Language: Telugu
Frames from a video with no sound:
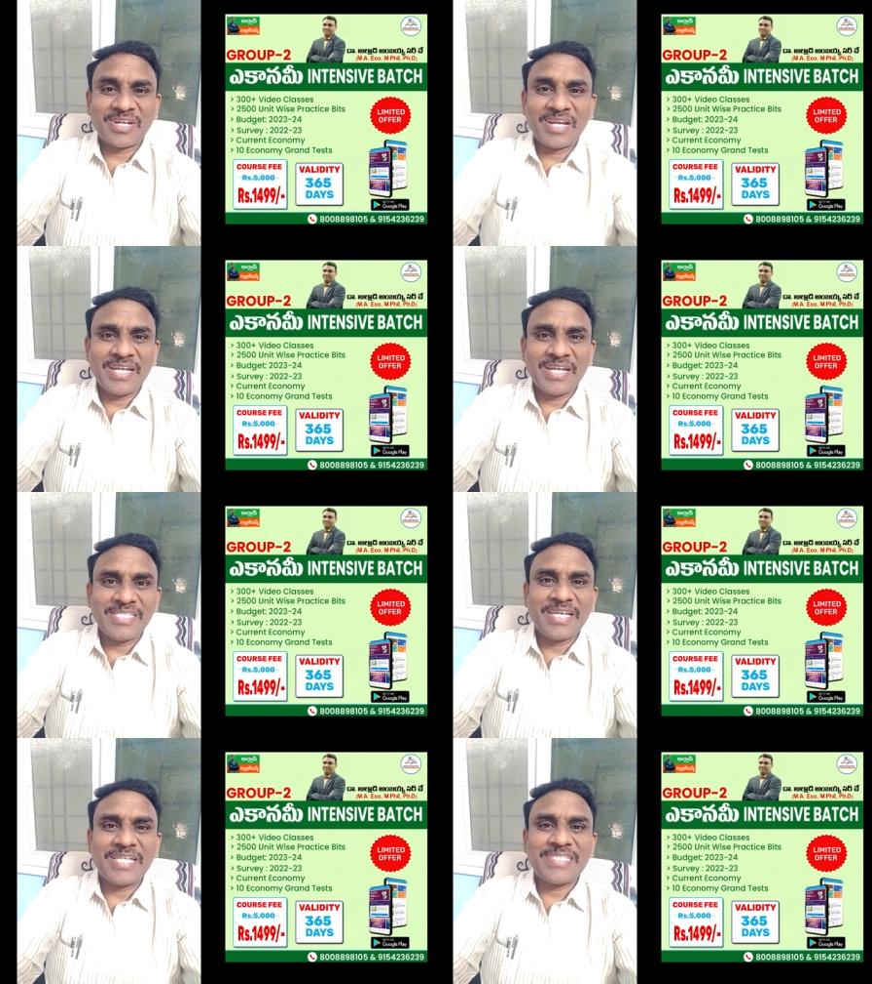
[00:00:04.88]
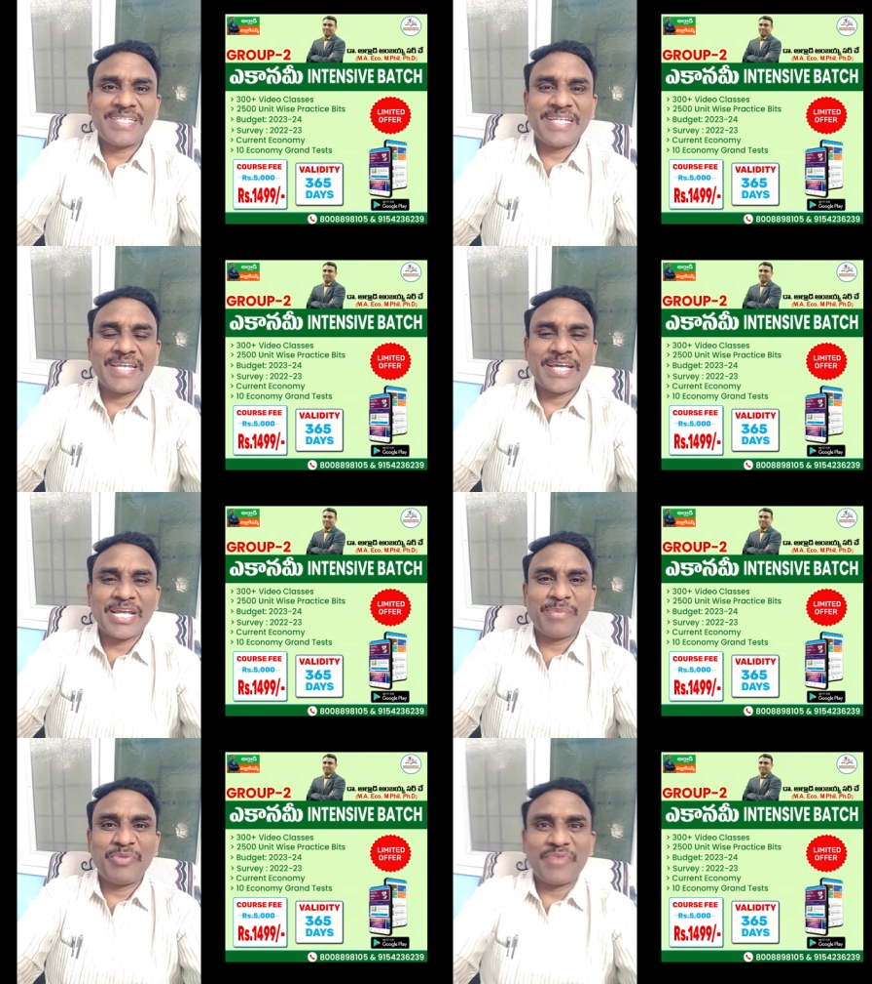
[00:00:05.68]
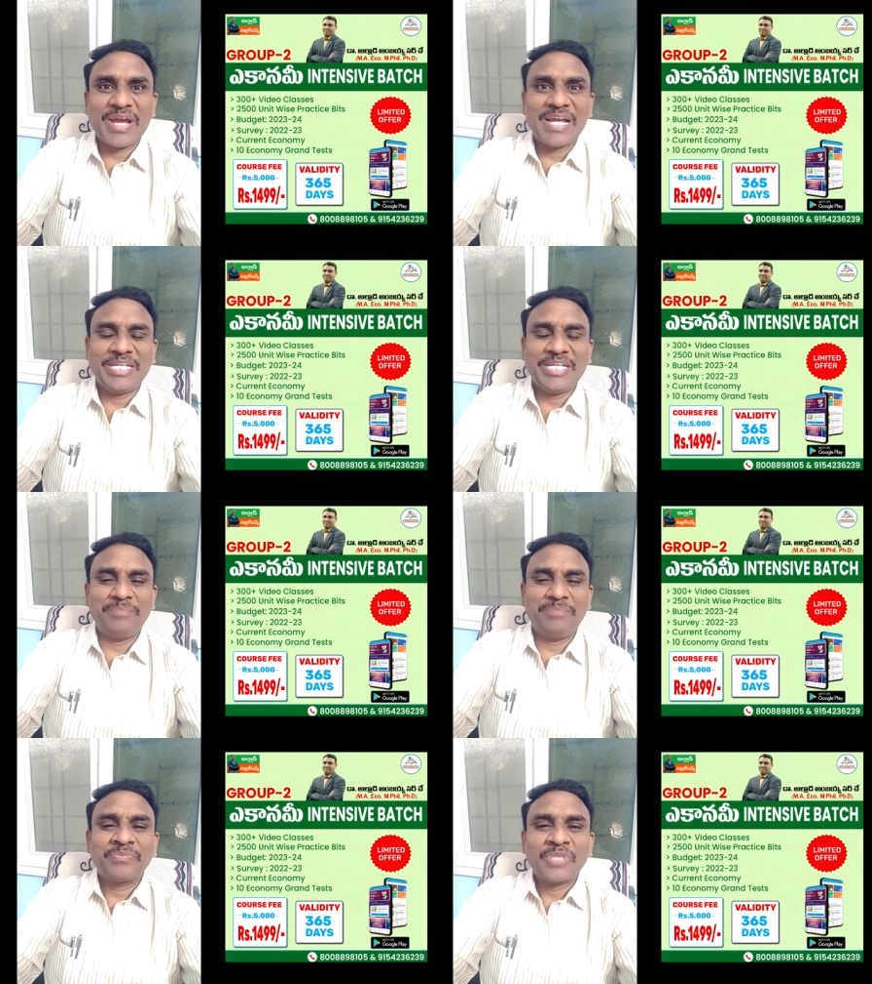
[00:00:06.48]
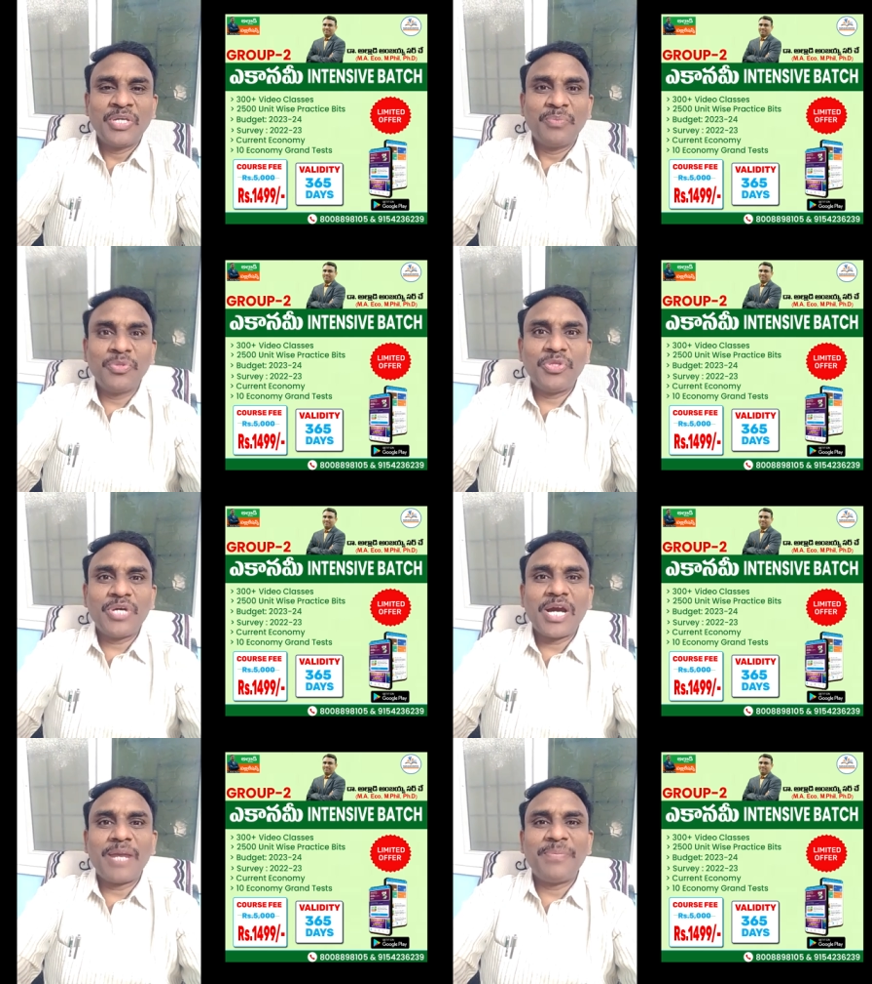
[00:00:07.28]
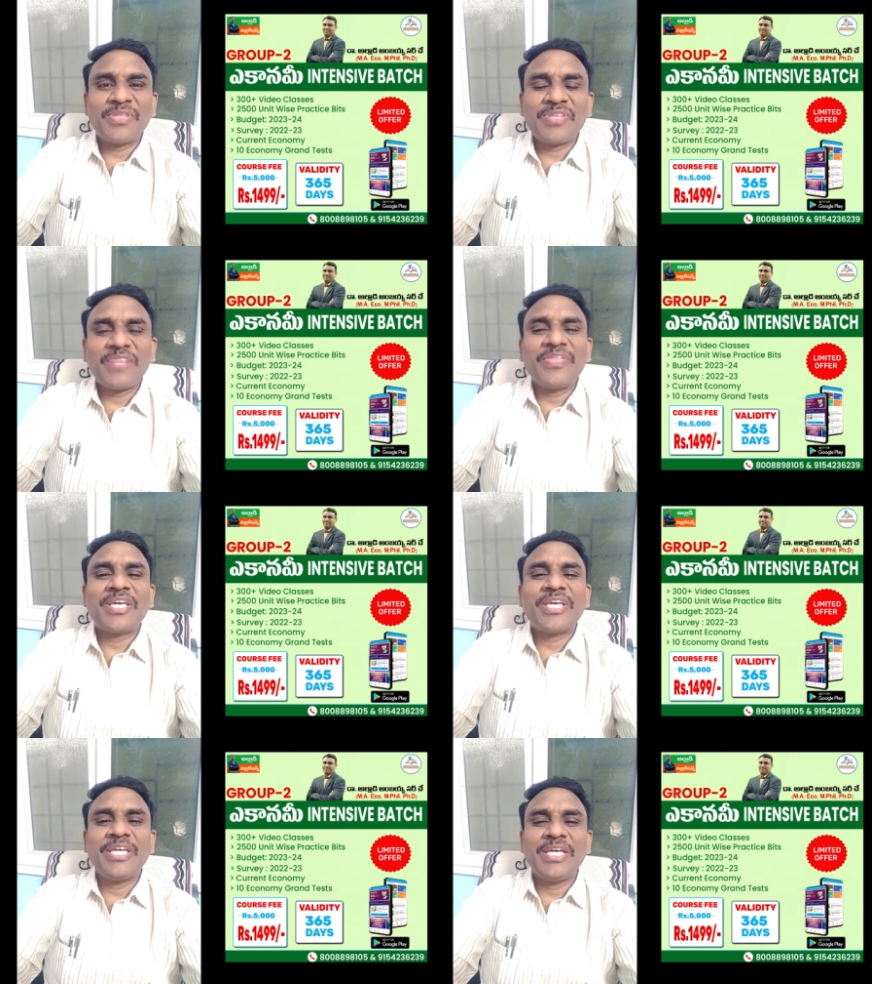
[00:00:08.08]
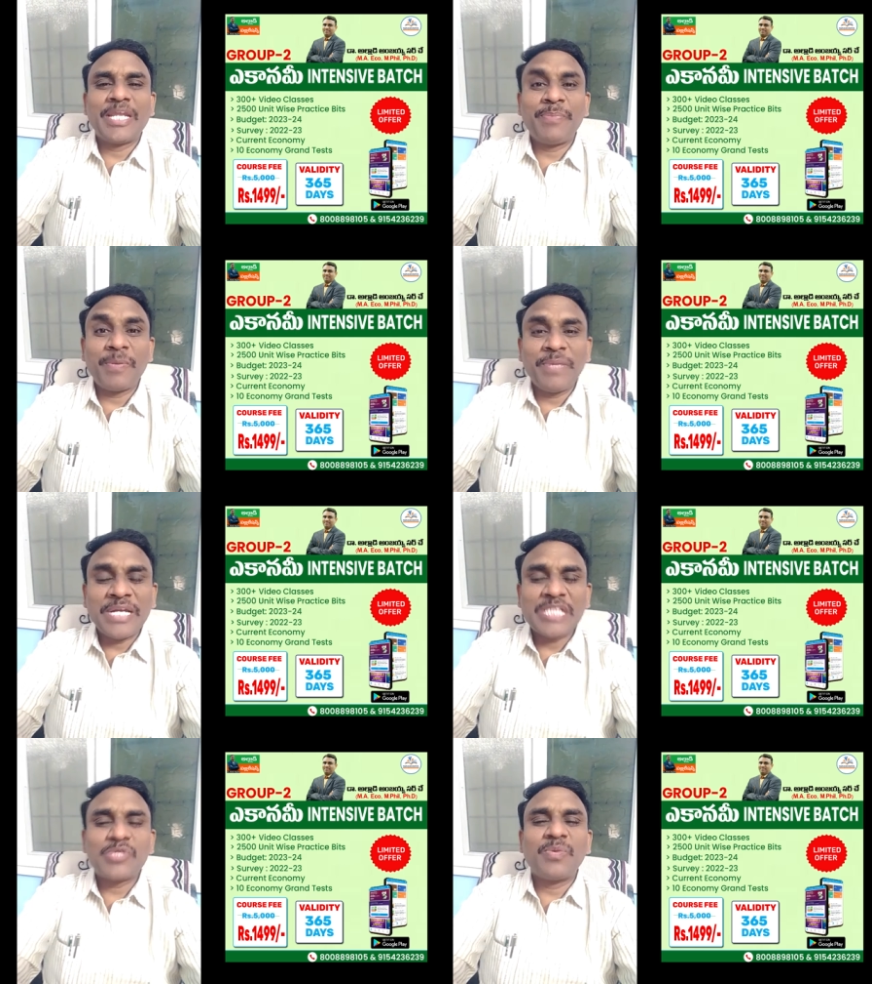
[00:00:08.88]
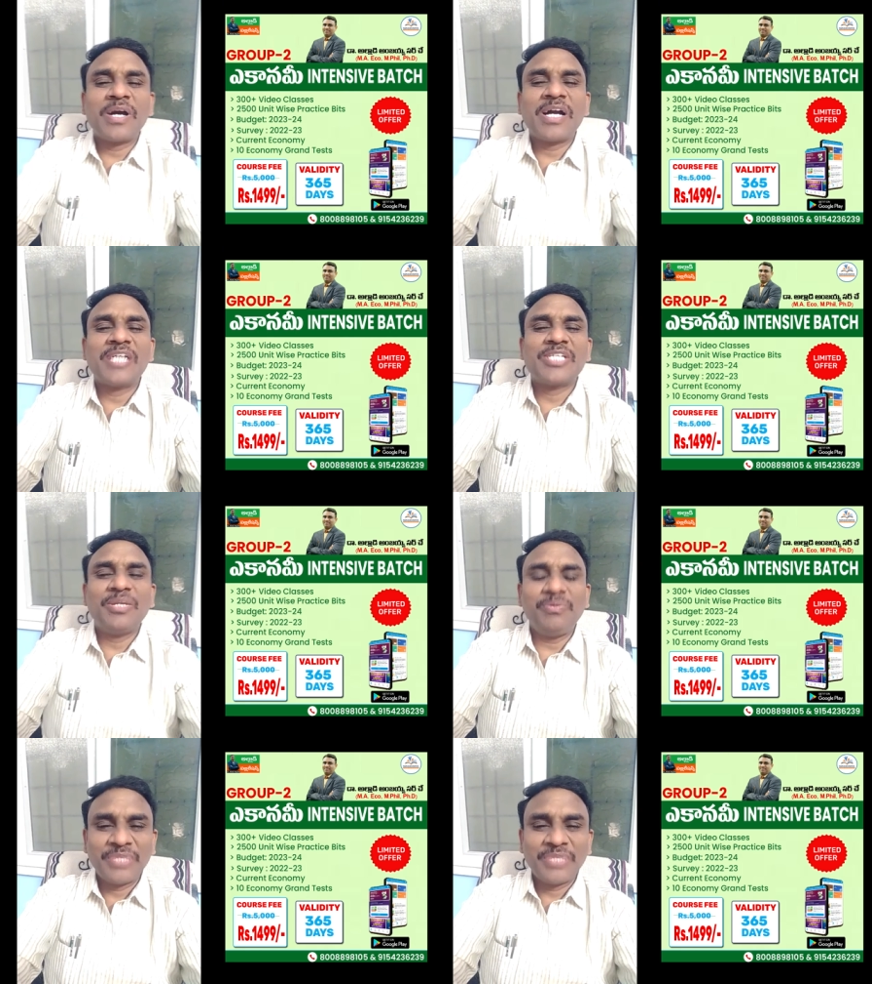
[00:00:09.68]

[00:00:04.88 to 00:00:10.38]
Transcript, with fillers: అల్లరి అంజయ్య సీనియర్ ఎకానమీ ఫ్యాకల్టీ ముందుగా అభ్యర్థులందరికీ రిపబ్లిక్ డే శుభాకాంక్షలు